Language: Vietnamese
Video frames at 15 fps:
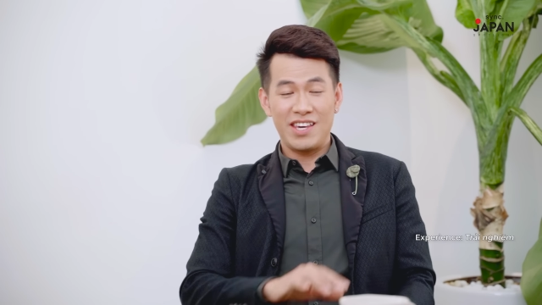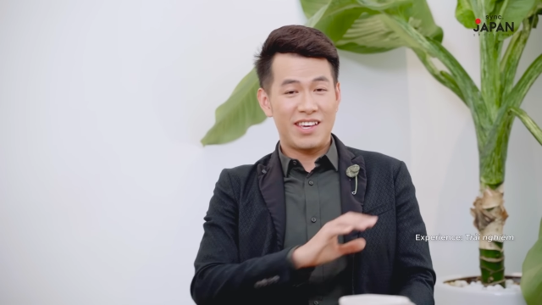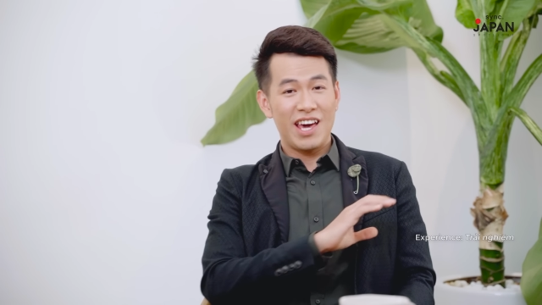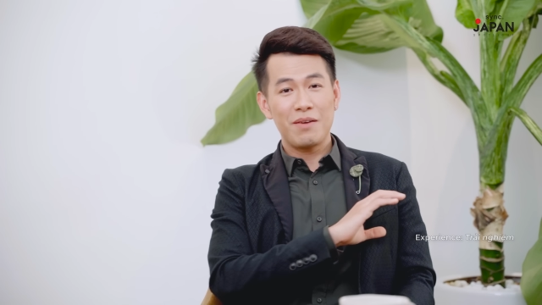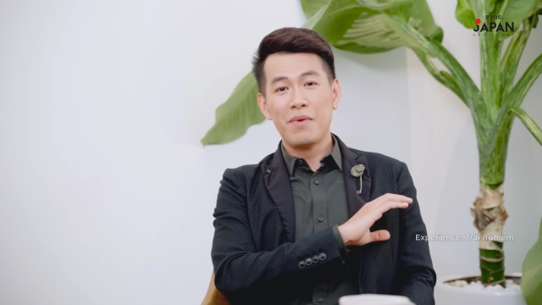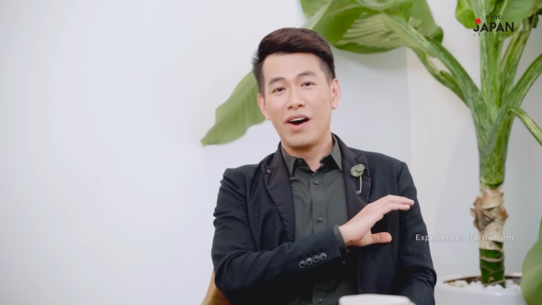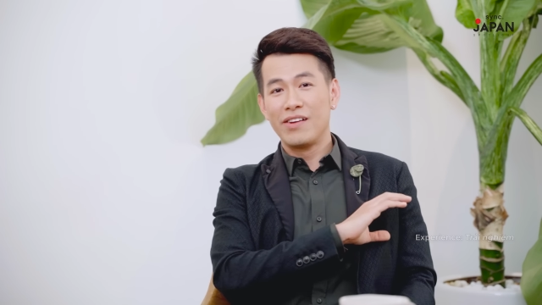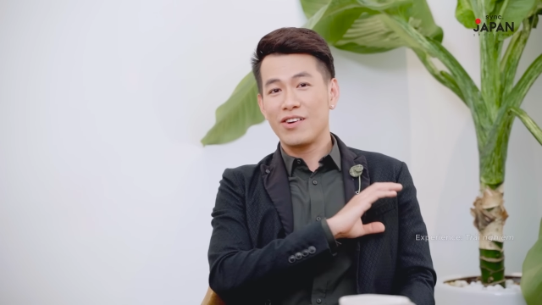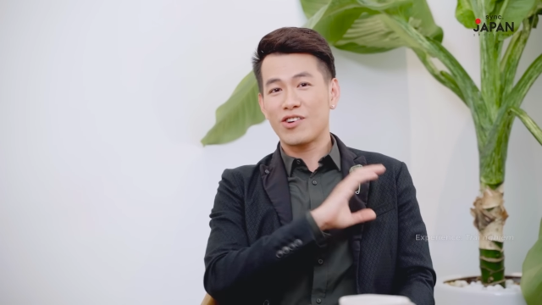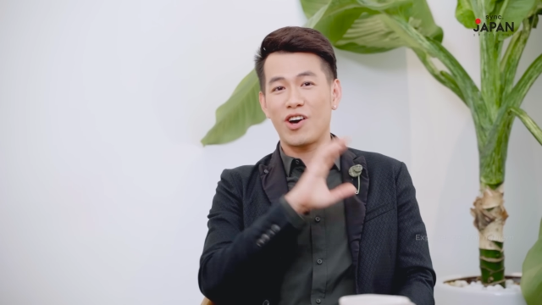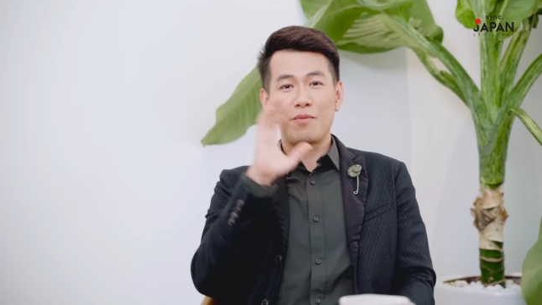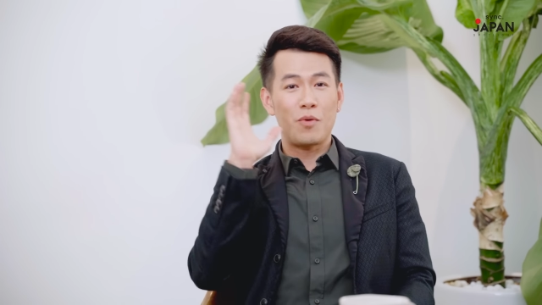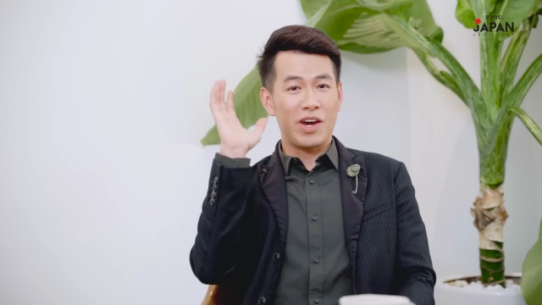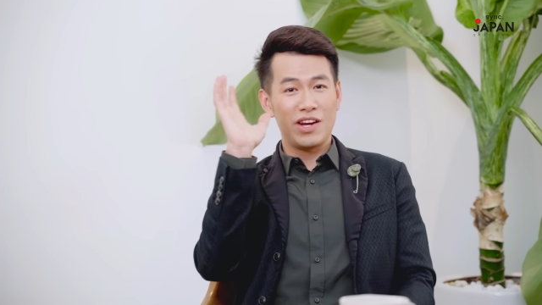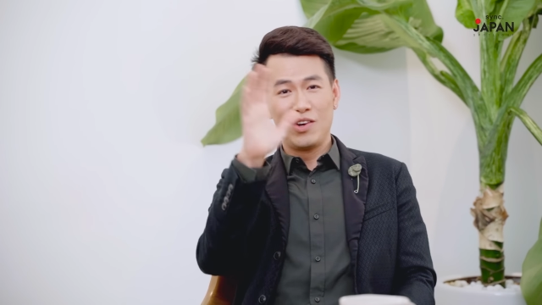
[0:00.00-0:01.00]
và khi kế bên nó
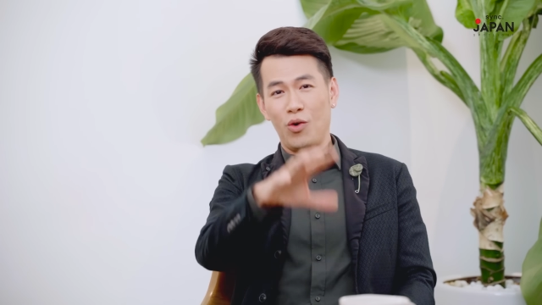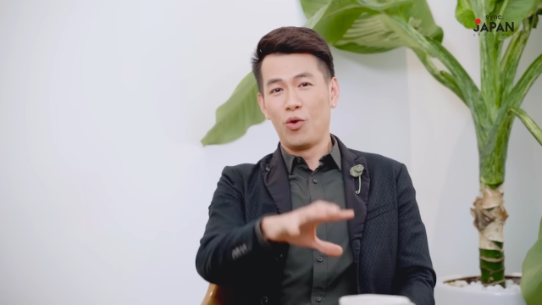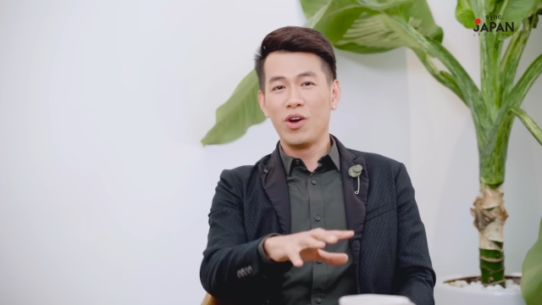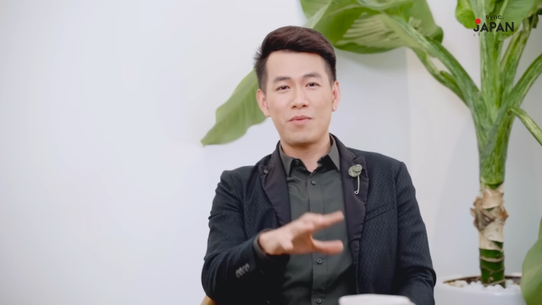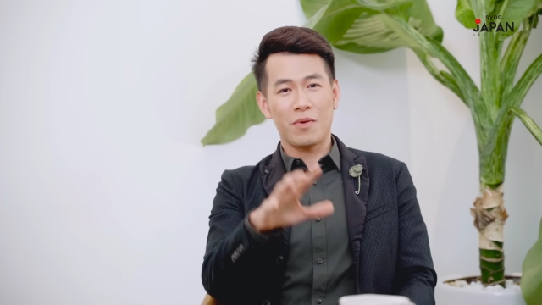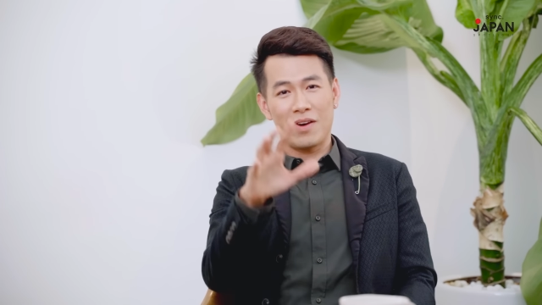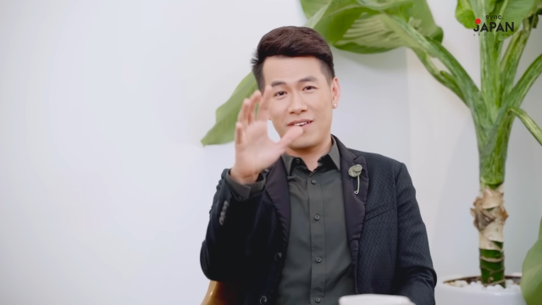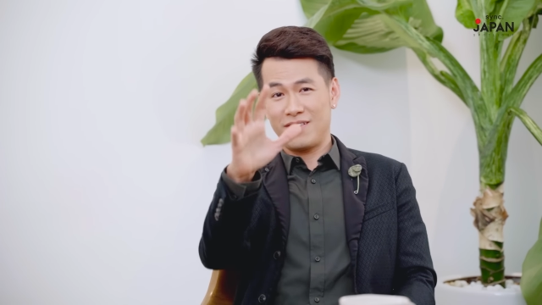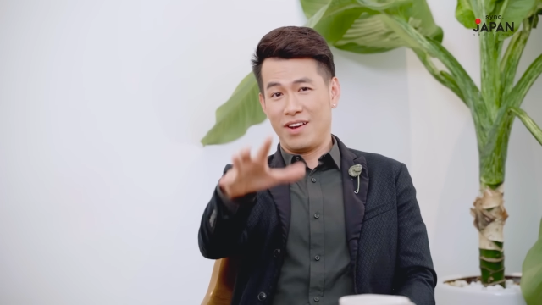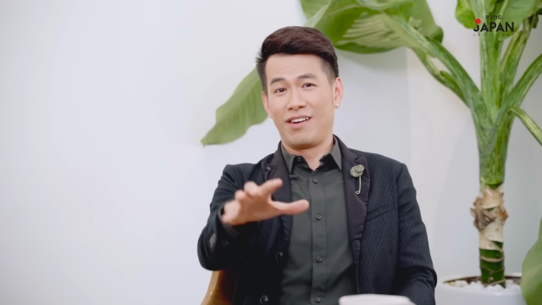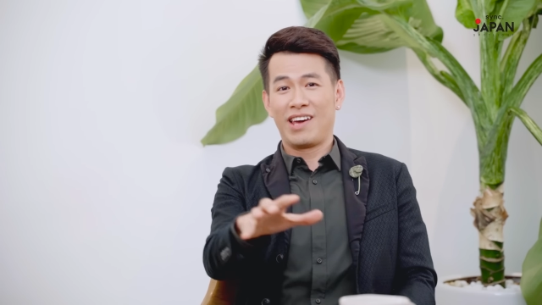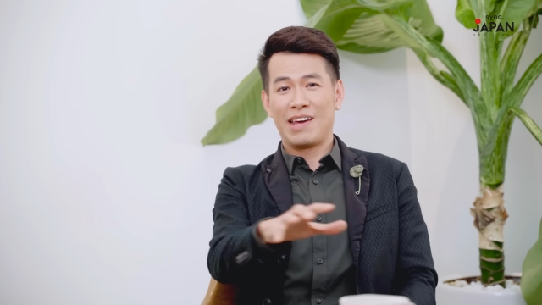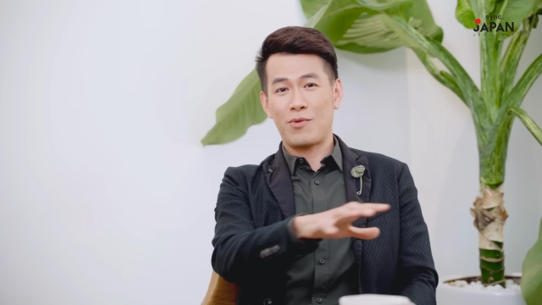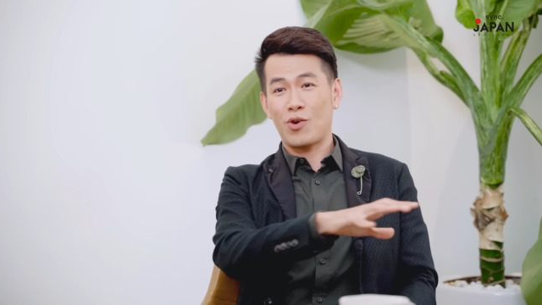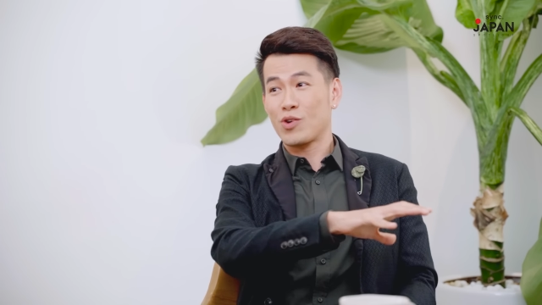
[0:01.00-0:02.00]
có một cái núi, một cái
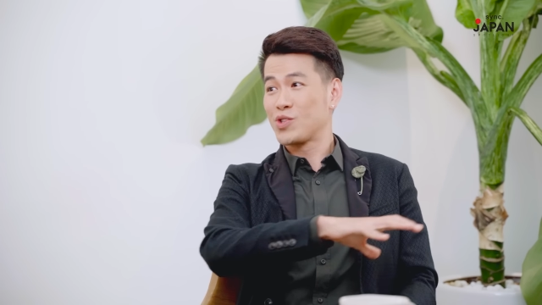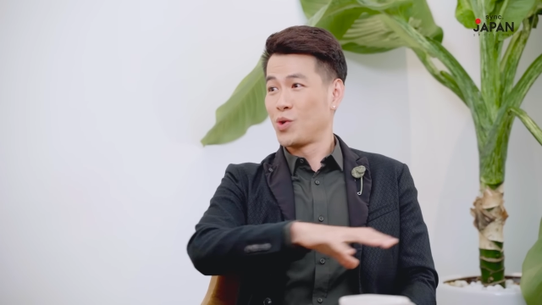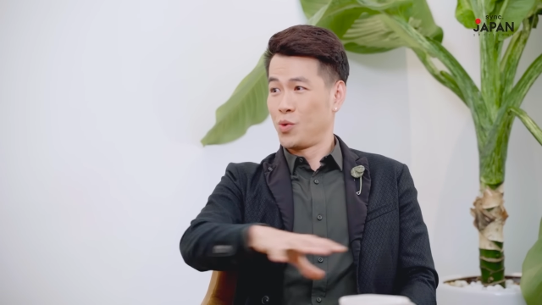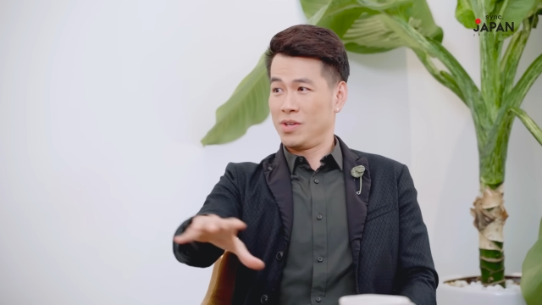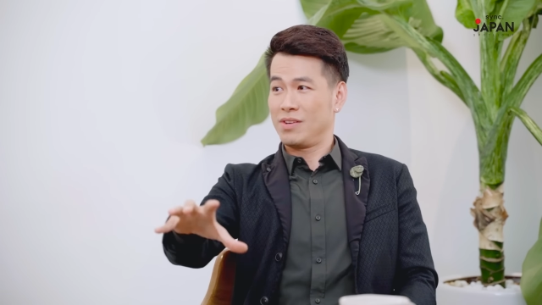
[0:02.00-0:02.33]
rừng hay một con